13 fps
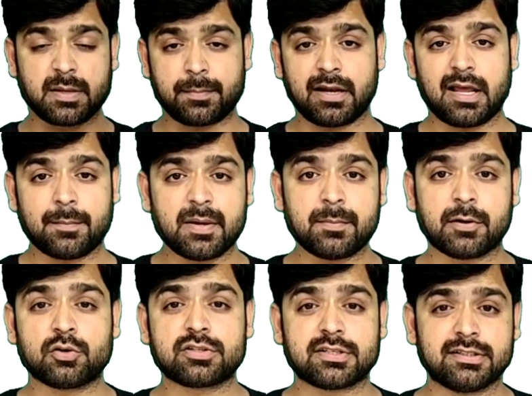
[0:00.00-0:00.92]
सबसे पहले
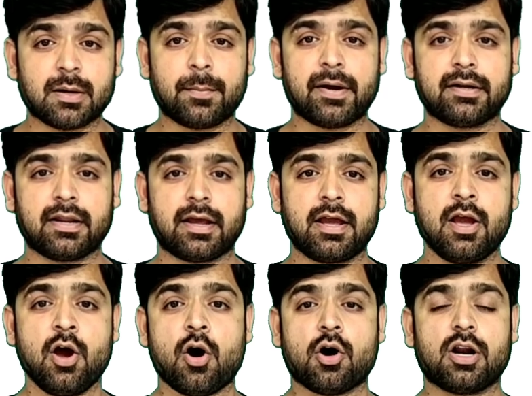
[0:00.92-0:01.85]
हमें बिल्कुल सीधा
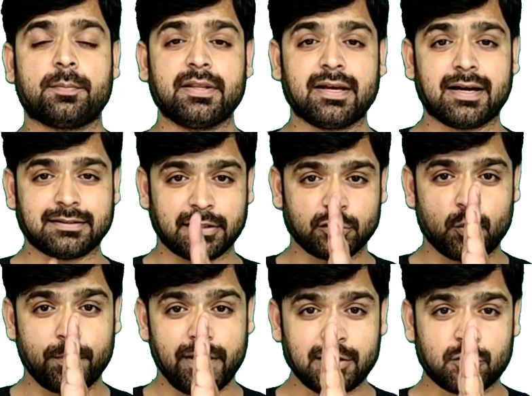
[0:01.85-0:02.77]
बैठना है और अपनी
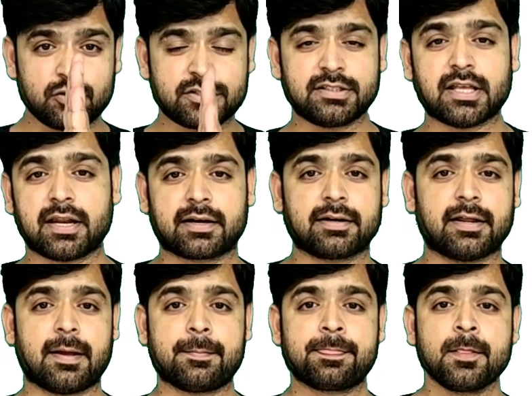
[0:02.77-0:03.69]
गर्दन को बिल्कुल सीधा
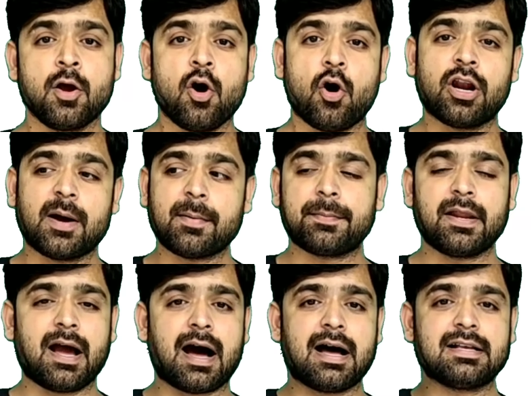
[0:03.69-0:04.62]
रखना है और
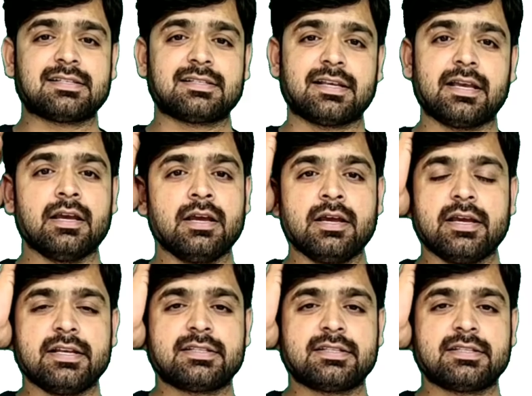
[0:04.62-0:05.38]
आप अपने हाथ से